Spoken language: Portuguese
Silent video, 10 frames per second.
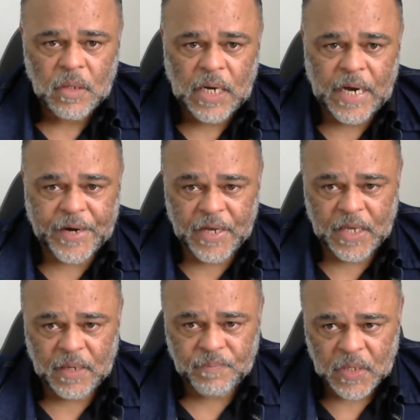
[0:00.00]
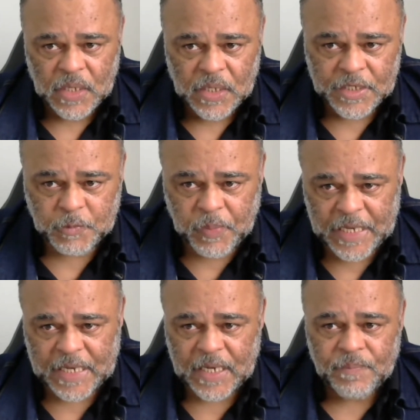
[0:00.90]
Aranha
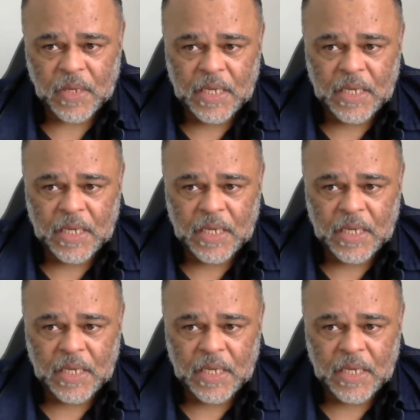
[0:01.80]
explica